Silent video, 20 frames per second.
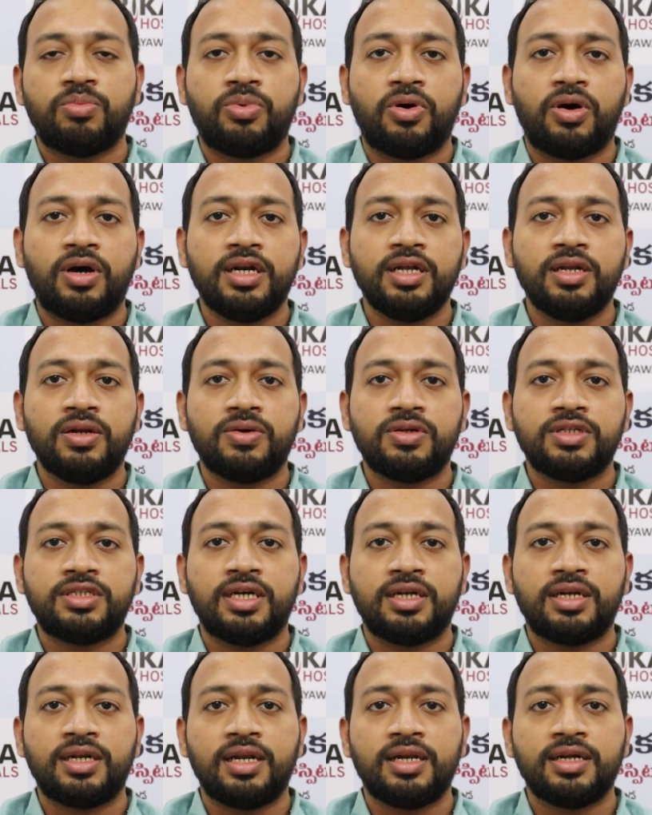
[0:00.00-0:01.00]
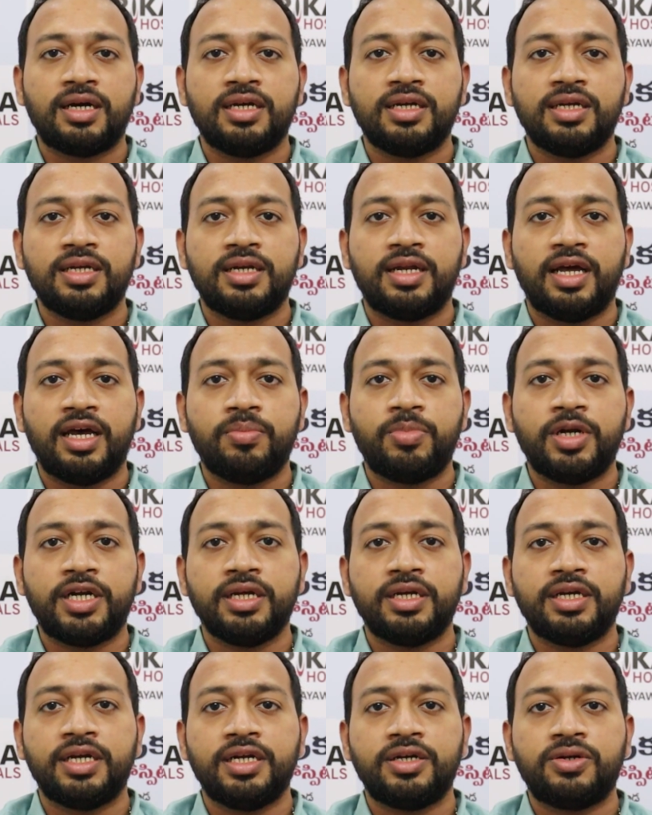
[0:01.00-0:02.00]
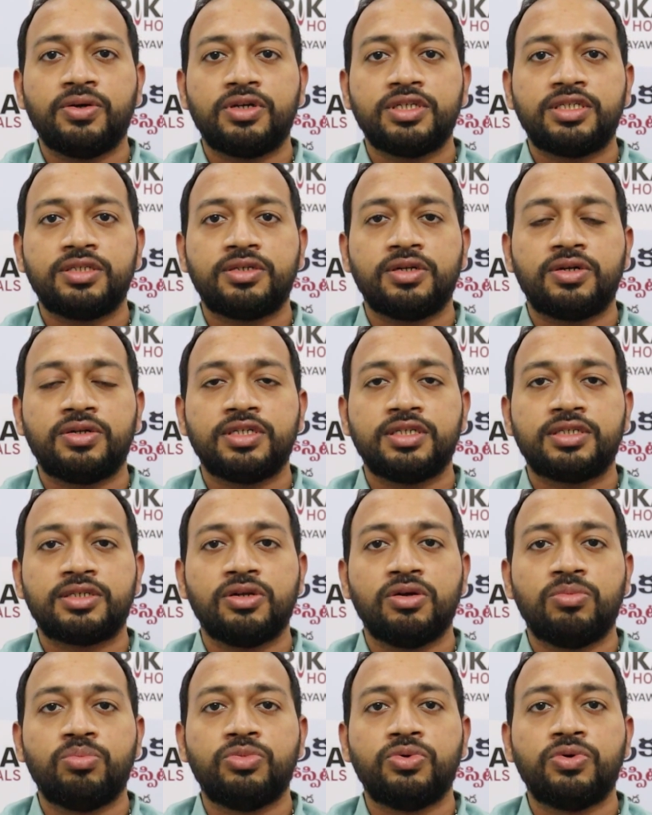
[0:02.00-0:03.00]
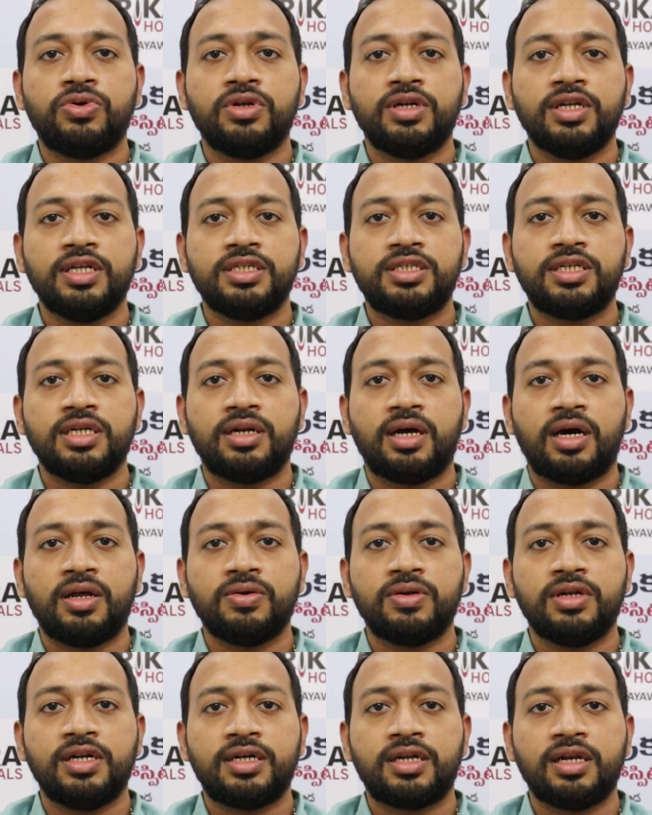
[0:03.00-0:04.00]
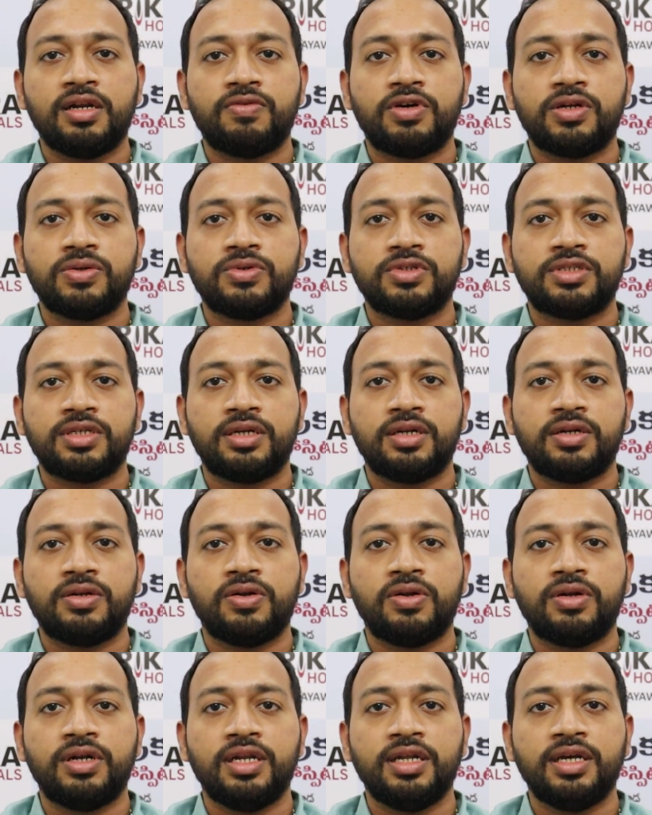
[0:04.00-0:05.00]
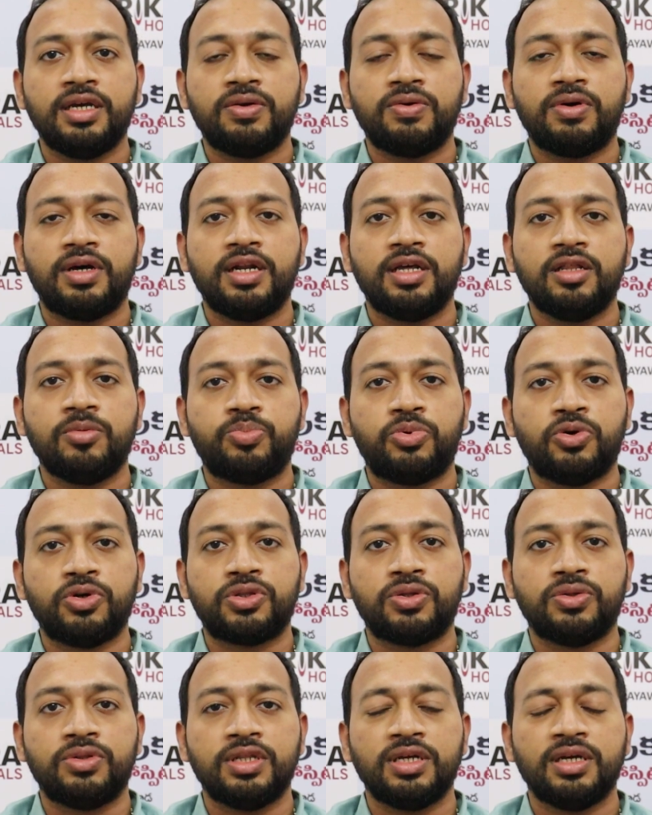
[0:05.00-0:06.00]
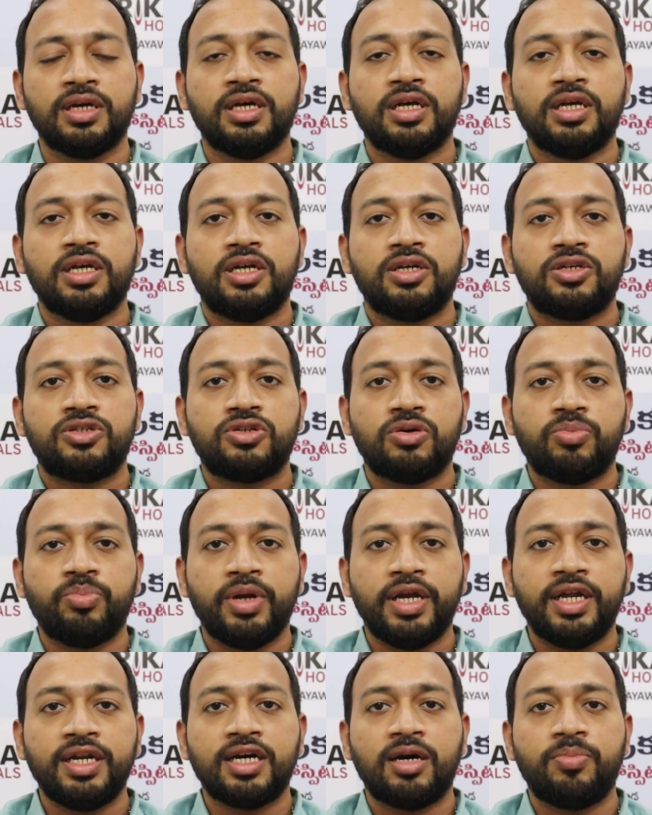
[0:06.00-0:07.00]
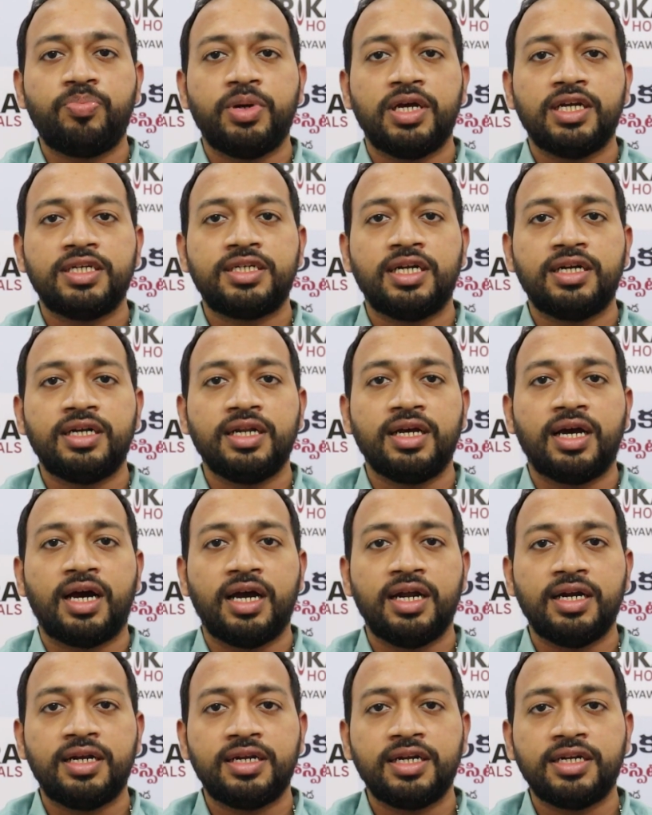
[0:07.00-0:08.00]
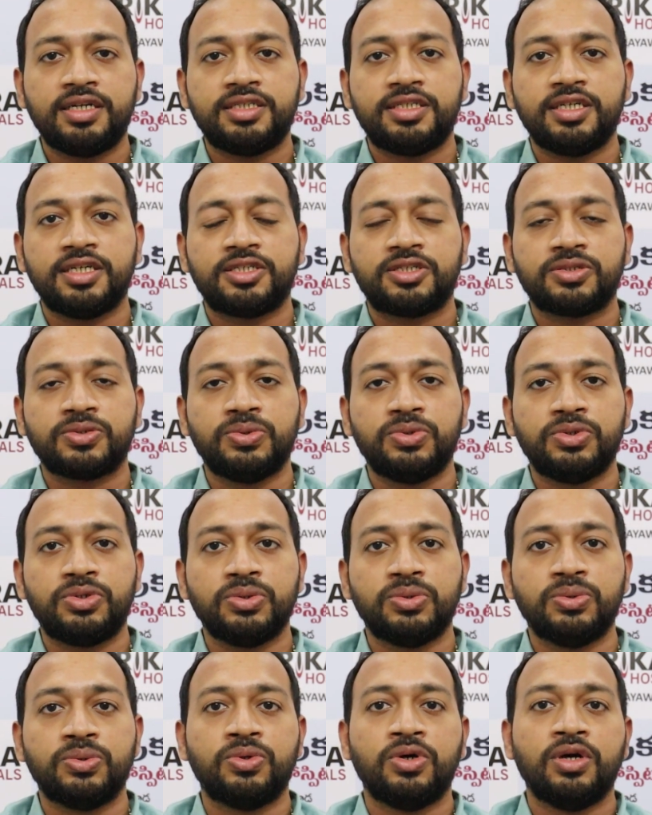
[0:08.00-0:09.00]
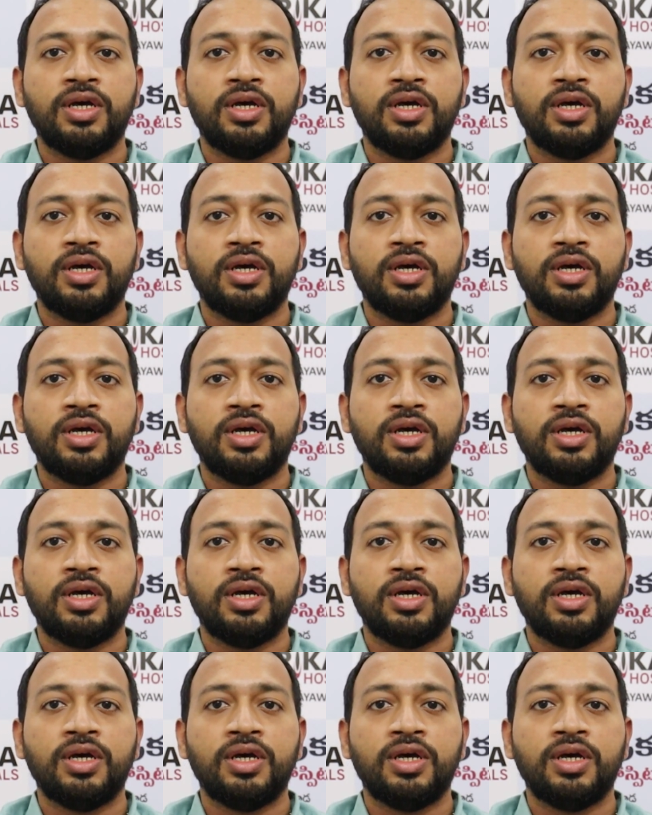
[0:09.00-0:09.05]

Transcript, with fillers: బాడీలో జనరల్గా ఈ డయాబెటిక్ కీటోసిటోసిస్లో మూడు నుంచి నాలుగు లీటర్ల వరకు శరీరంలో నీరు అనేది పోతుంది సో మెయిన్గా పేషెంట్ని హైడ్రేట్ చేసుకుంటూ